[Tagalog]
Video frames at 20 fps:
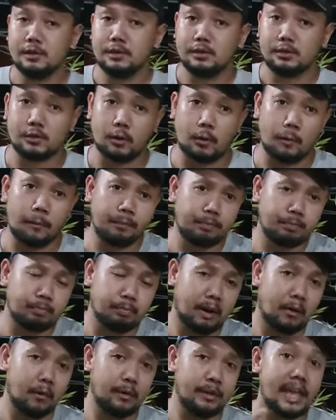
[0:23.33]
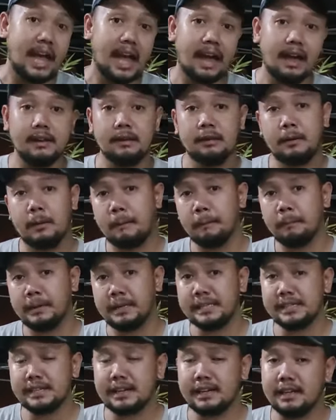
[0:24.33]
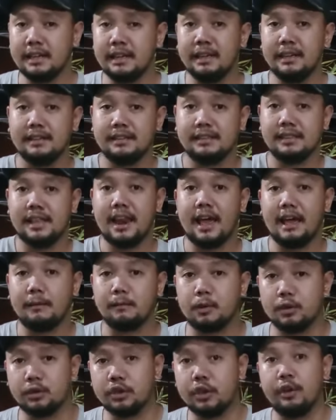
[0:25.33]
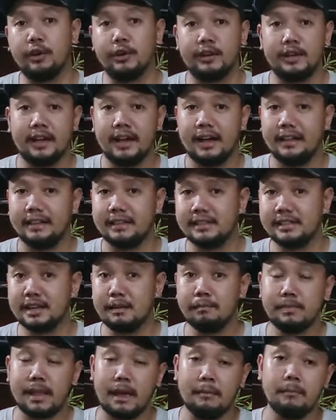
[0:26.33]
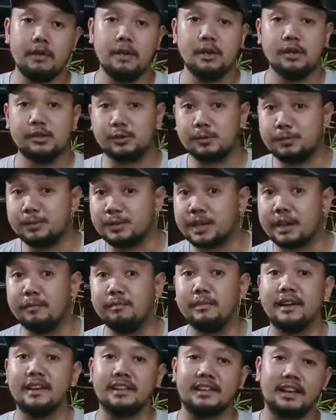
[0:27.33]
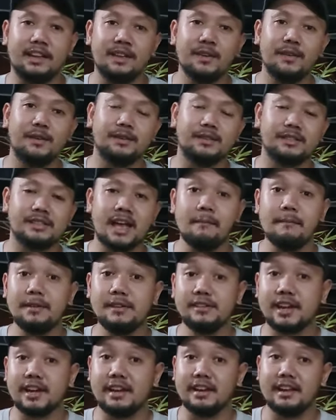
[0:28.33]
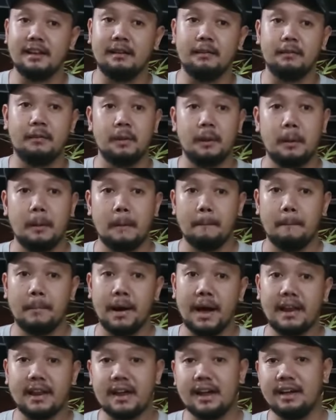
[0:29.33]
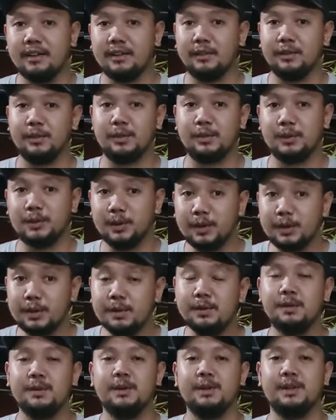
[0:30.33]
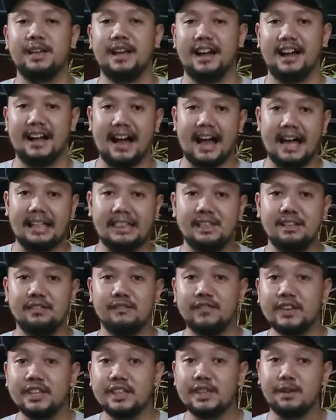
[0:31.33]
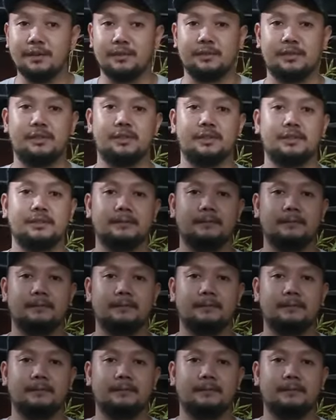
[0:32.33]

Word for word: So, pag yan, please click the like button. At the same time, subscribe na rin kayo sa aming channel para tuloy-tuloy ang ating videos.